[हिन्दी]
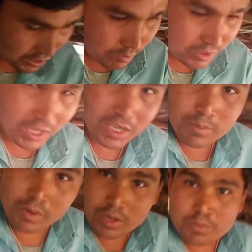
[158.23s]
हम जा रहे हैं
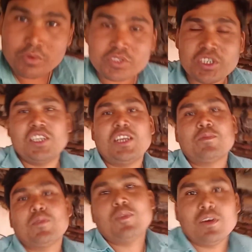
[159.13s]
भवानपुर चलिए
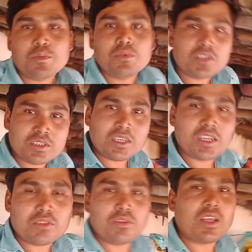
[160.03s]
आपको भवानपुर का
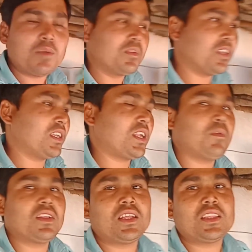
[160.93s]
शहर थोड़ा आप नज़ारा
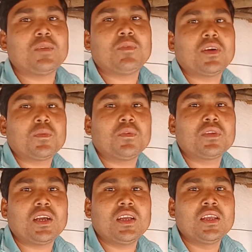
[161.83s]
बताते हैं भवानपुर
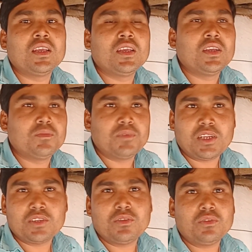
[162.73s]
का
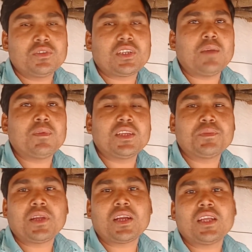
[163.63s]
मेरा जो कुछ काम है
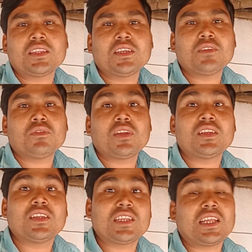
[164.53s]
निपटा कर आते हैं थोड़ा
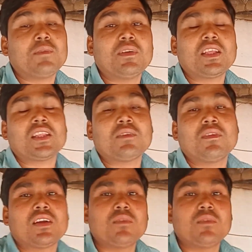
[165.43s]
नज़ारा बताते हैं वहाँ का